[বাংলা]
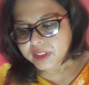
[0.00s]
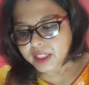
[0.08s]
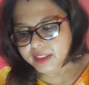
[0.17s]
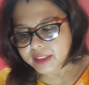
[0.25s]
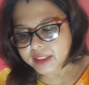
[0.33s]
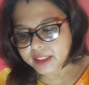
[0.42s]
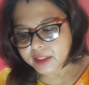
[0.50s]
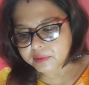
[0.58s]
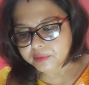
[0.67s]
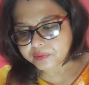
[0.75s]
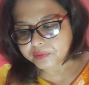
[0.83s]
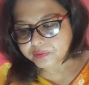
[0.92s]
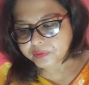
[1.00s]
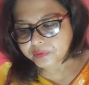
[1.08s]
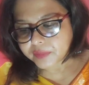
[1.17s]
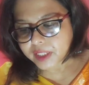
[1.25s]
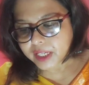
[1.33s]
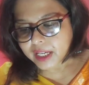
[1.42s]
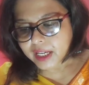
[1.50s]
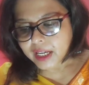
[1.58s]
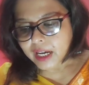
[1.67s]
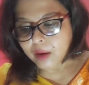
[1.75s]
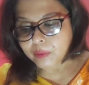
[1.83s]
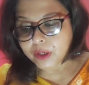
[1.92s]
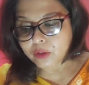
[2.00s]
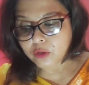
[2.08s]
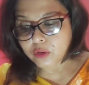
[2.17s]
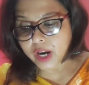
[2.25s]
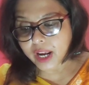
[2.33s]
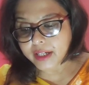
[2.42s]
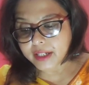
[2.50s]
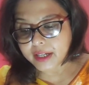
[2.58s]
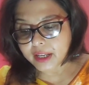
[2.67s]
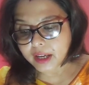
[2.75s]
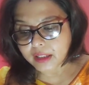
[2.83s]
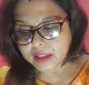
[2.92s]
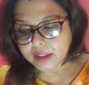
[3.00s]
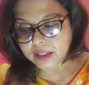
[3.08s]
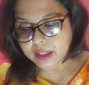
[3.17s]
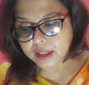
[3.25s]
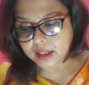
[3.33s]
আচ্ছা আপনার কোনো রাইট নেই আচ্ছা